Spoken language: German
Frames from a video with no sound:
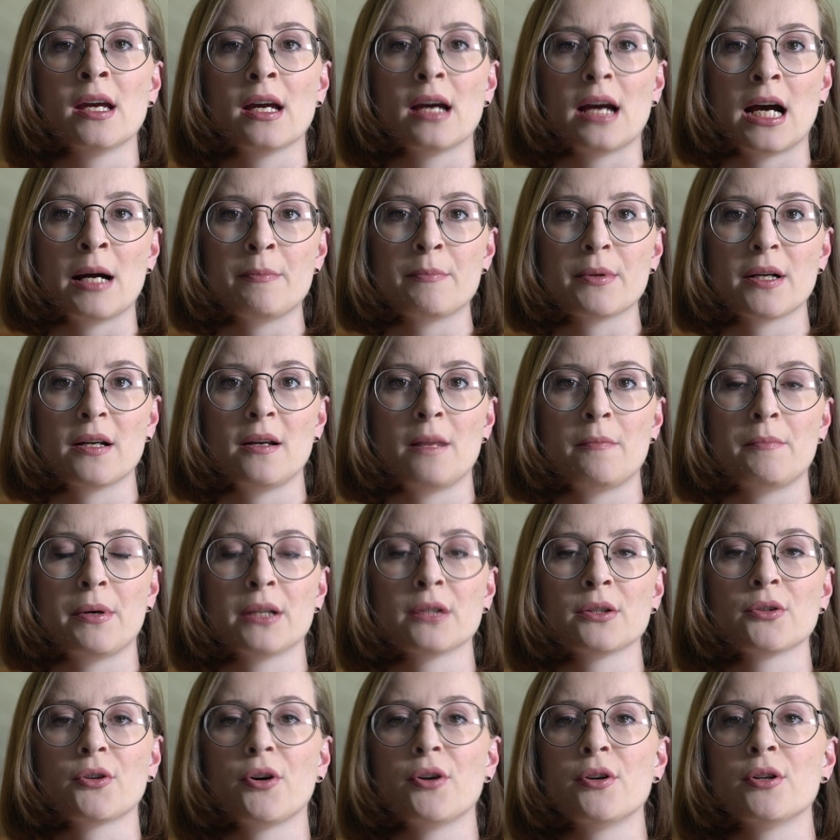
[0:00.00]

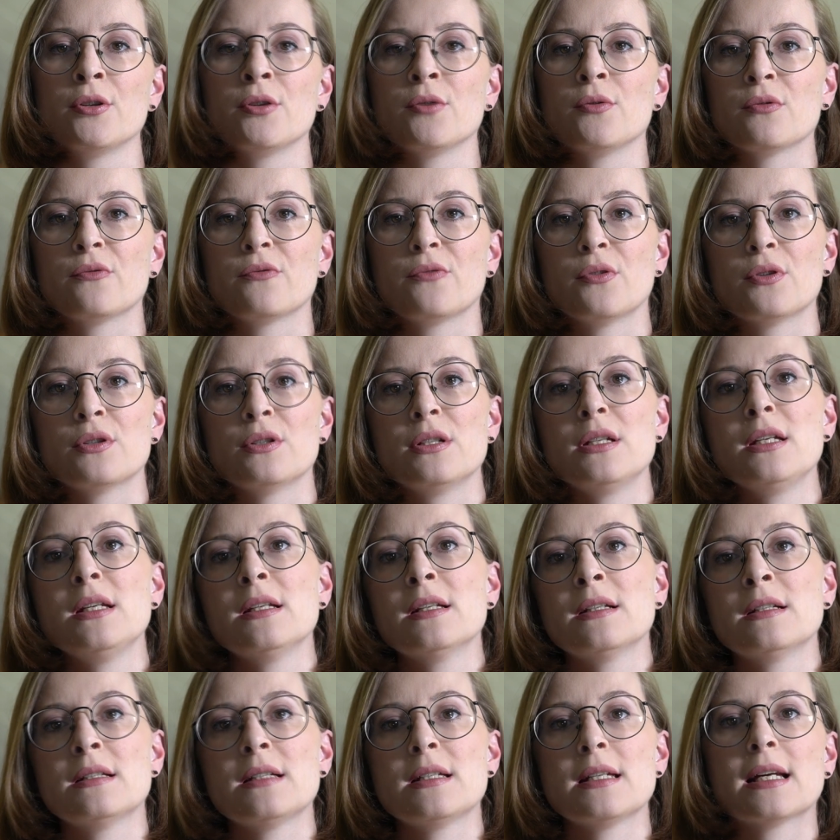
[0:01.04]
abklappern können und von
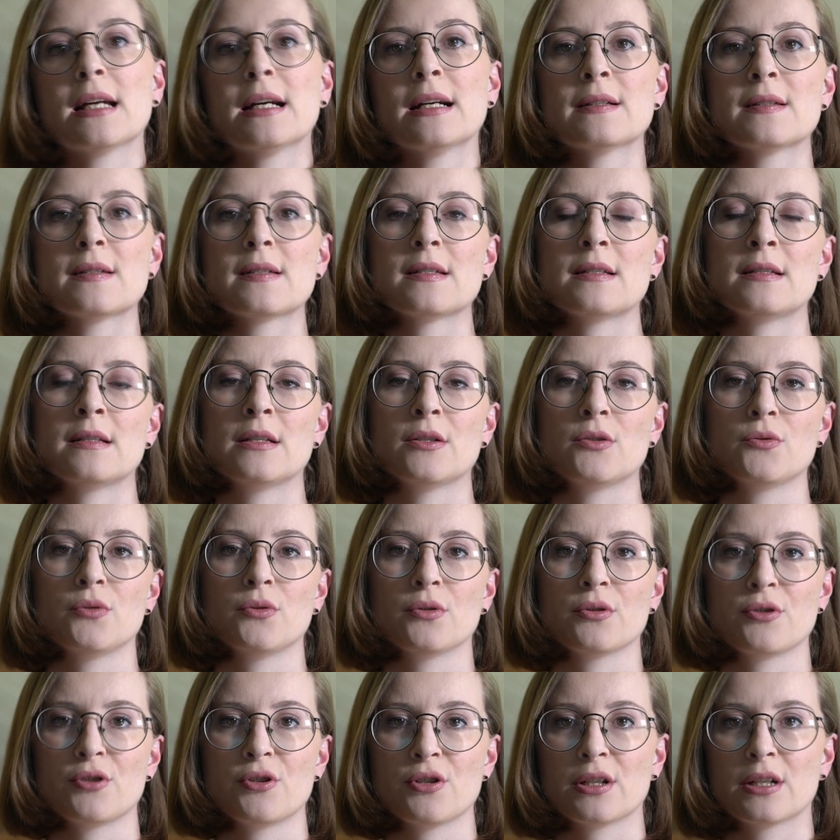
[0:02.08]
ihnen die ganzen
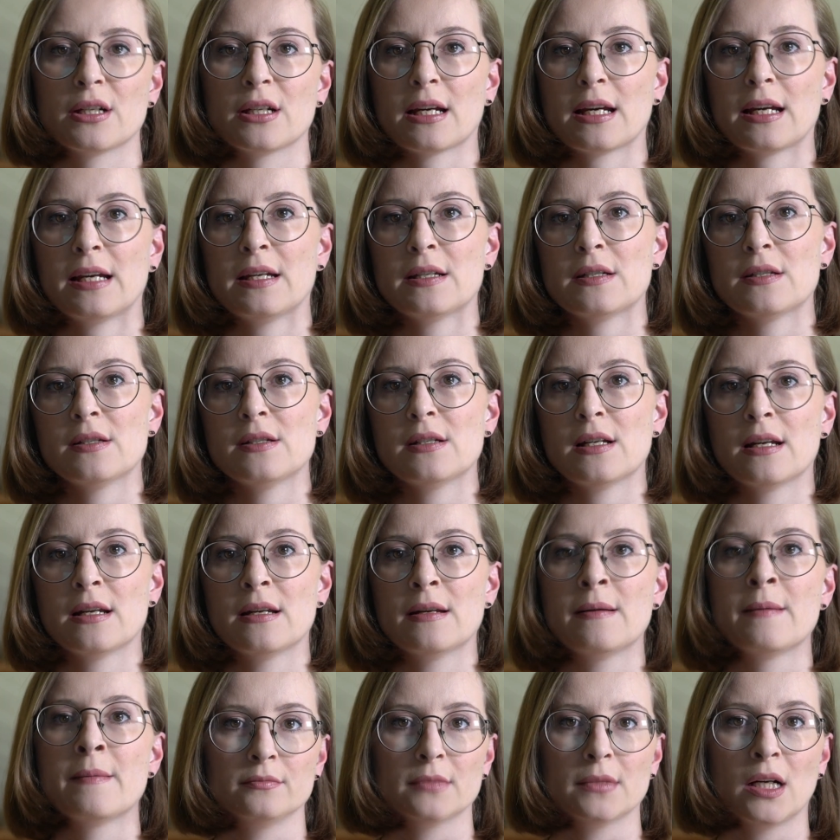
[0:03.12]
liturgischen Geräte dann
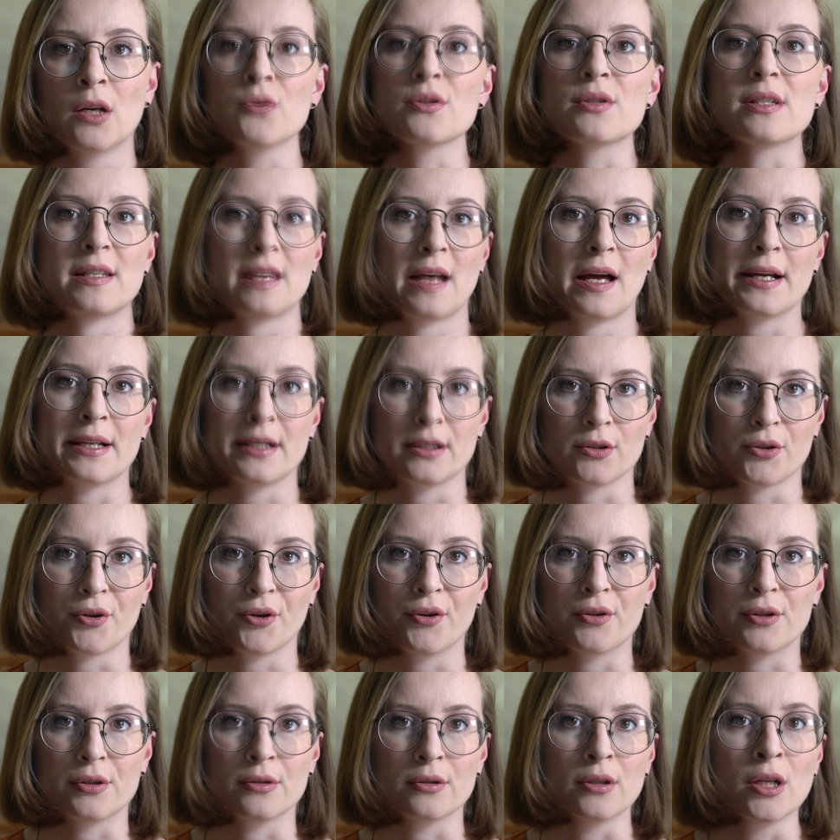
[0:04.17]
ausleihen
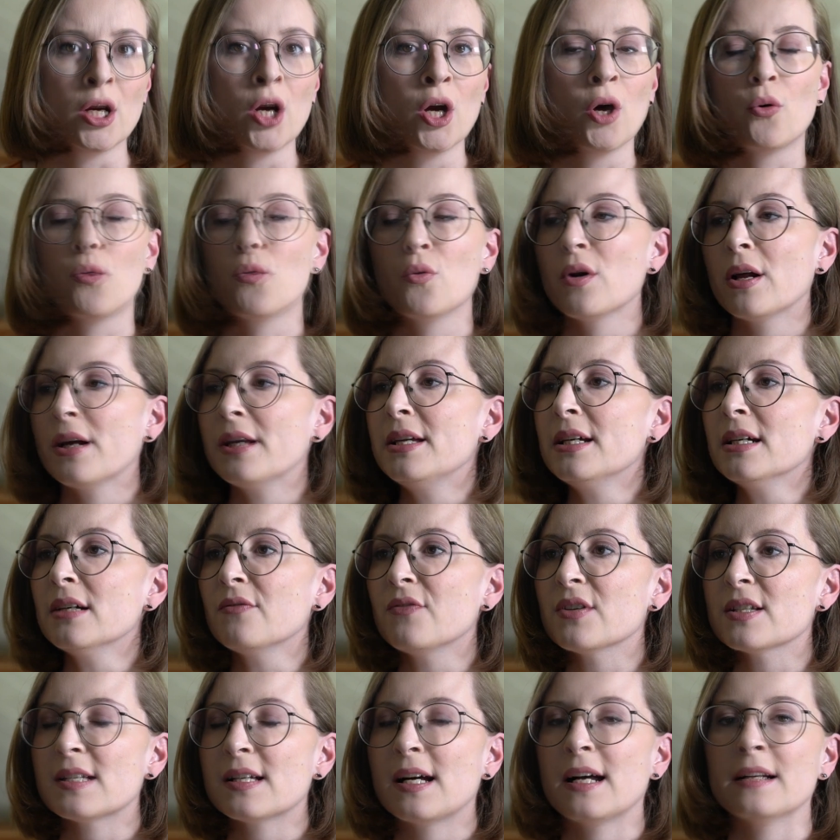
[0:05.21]
können oder
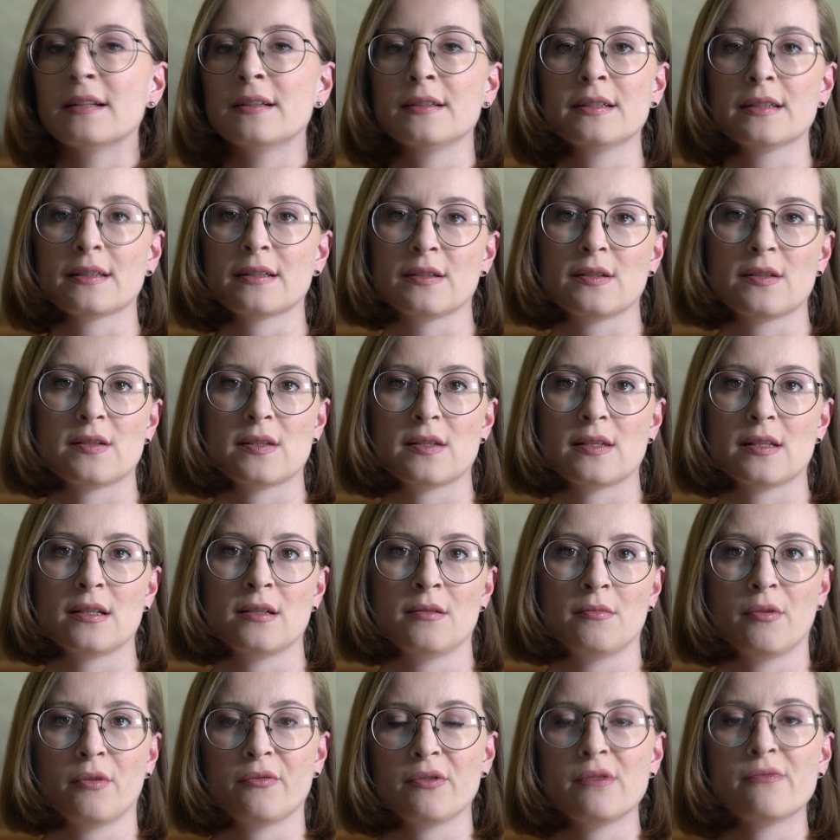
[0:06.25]
irgendwas anderes
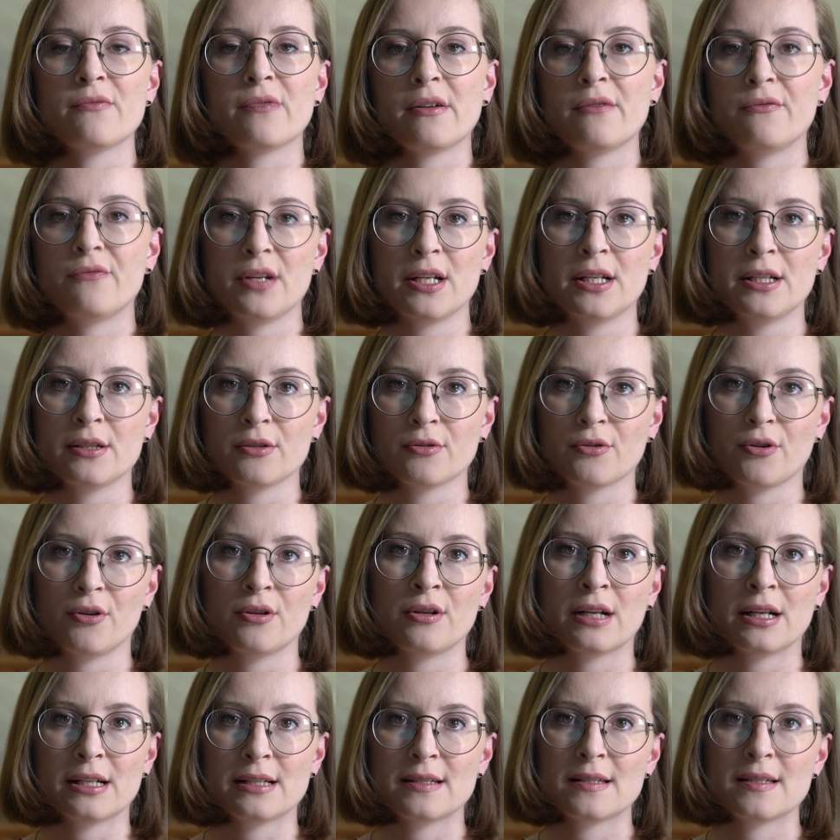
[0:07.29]
äh, auf jeden Fall wählen
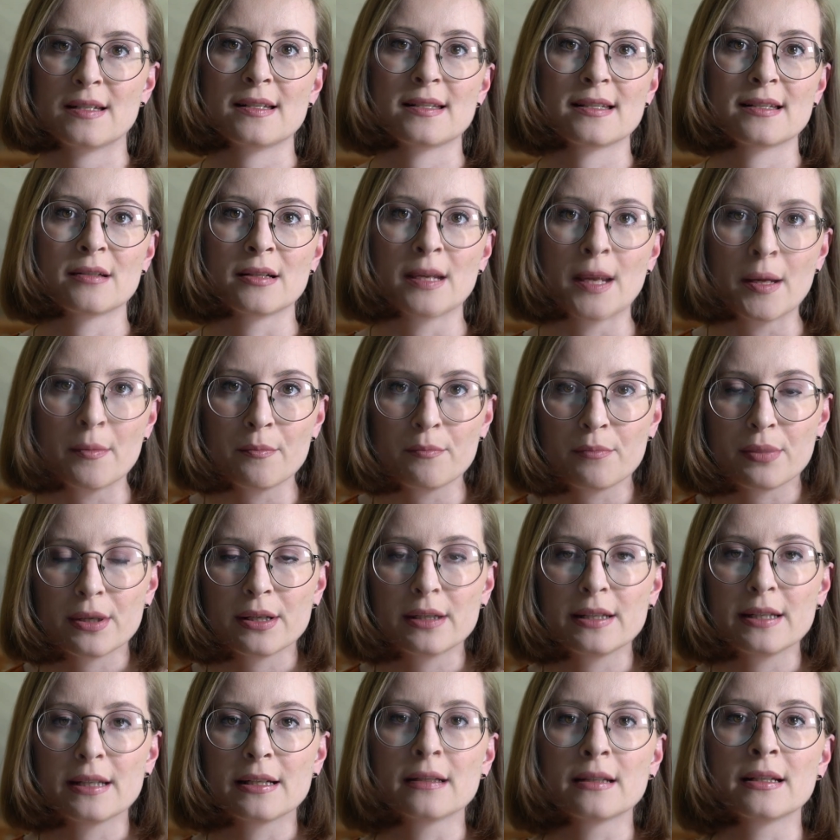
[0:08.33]
können als diese
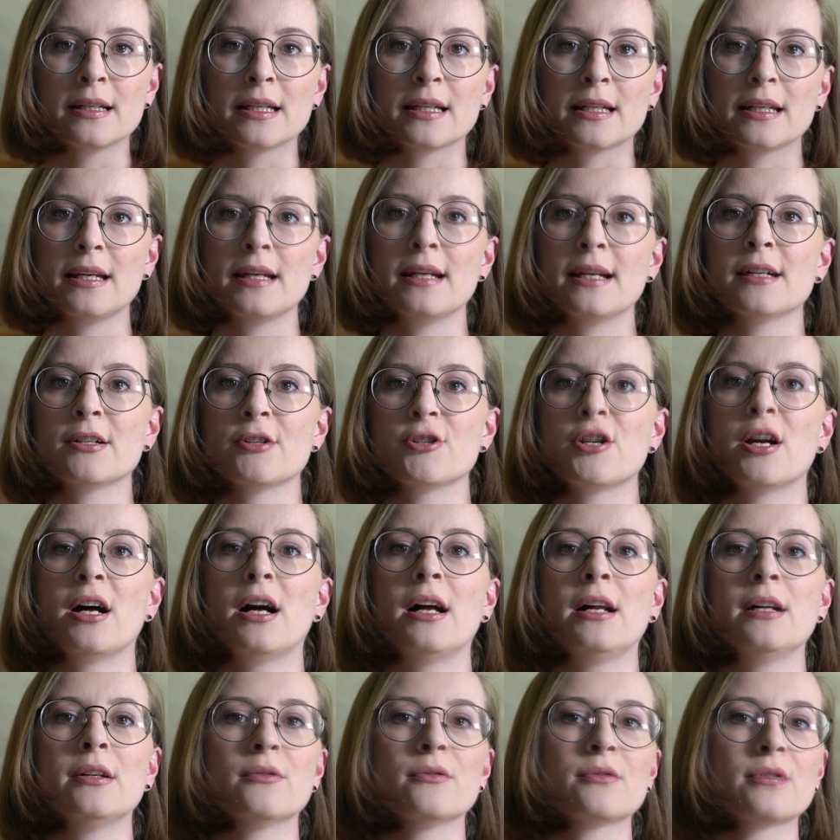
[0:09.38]
billigen
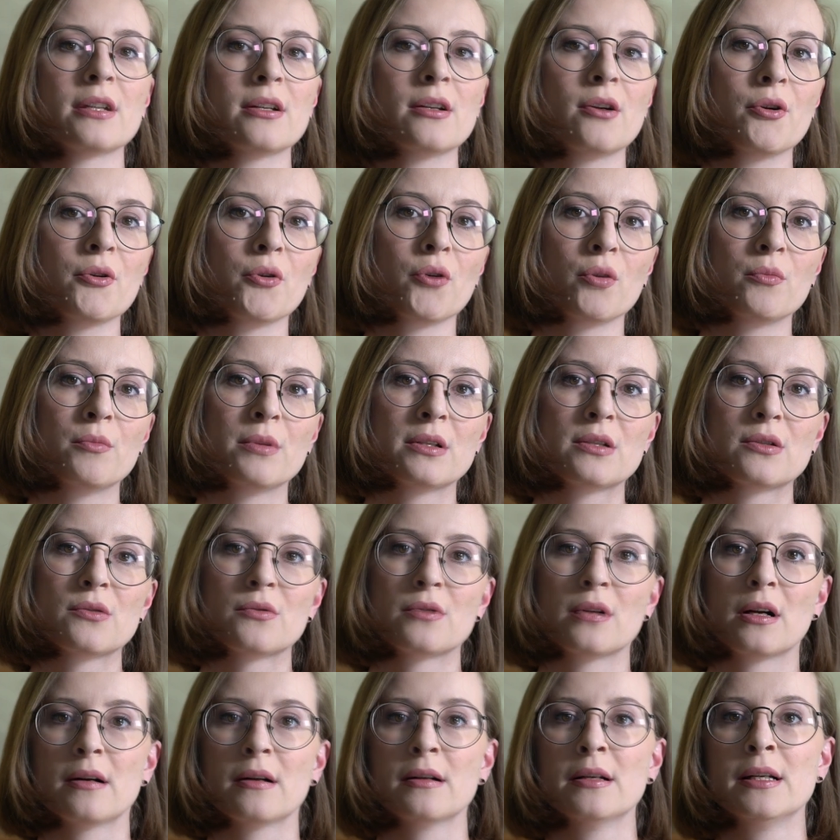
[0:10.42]
Ikea-Schalen und dann auch noch mit so
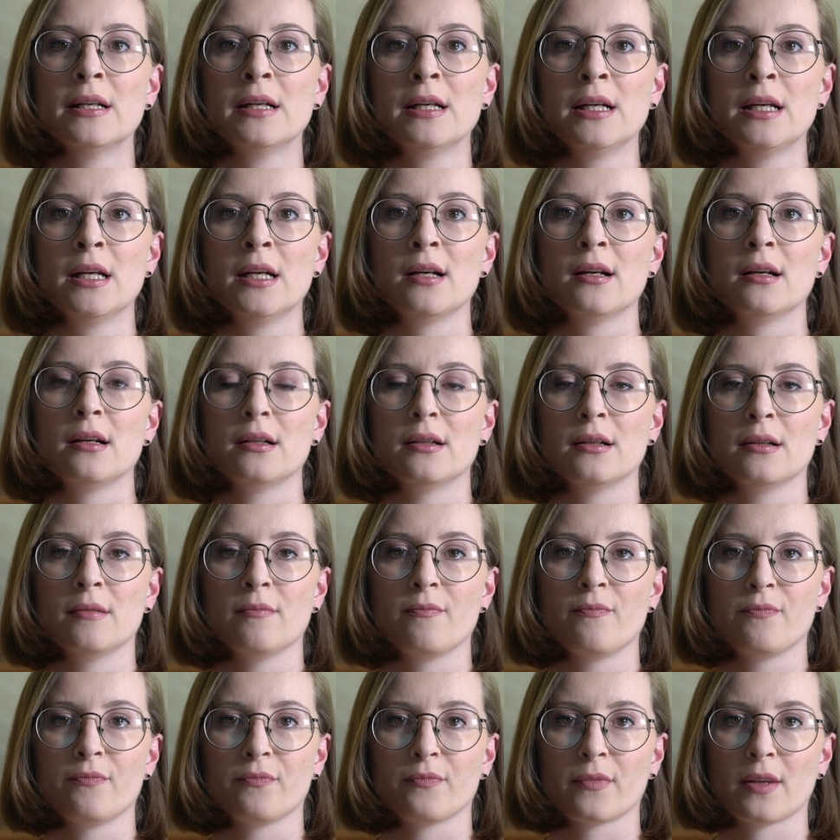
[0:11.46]
einer
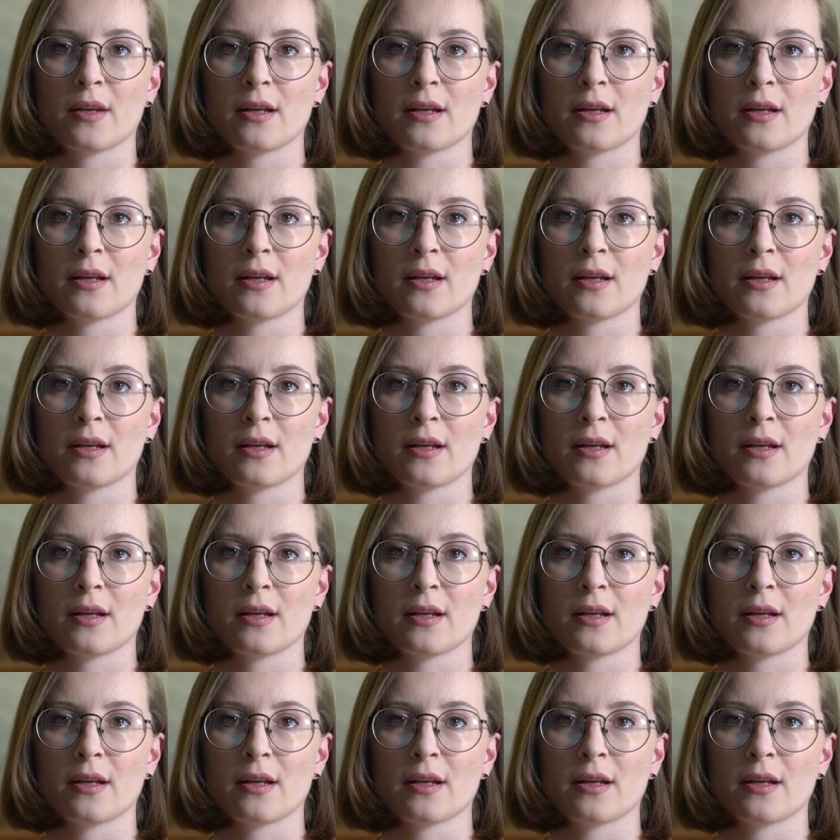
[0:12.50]
ähm,